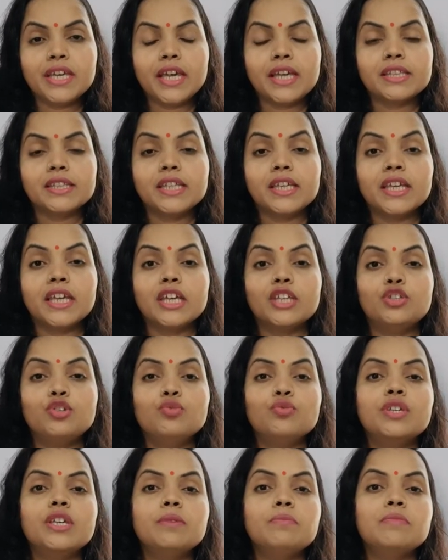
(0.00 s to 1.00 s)
कहते हैं
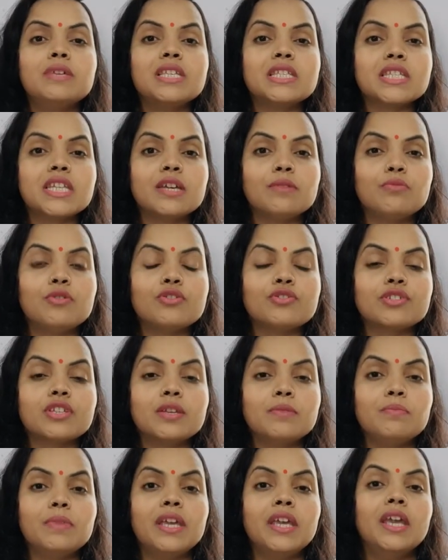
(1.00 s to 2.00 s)
क्योंकि मिस्ड
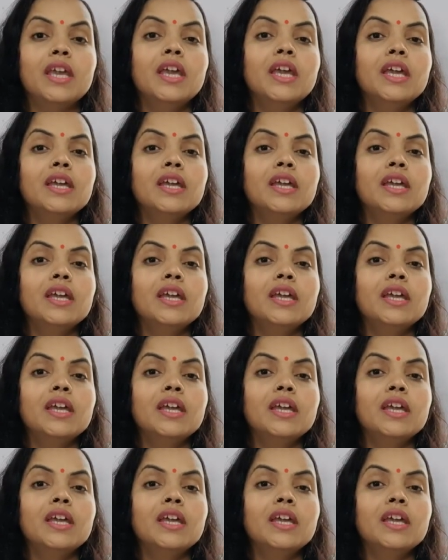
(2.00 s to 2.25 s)
एबॉर्शन में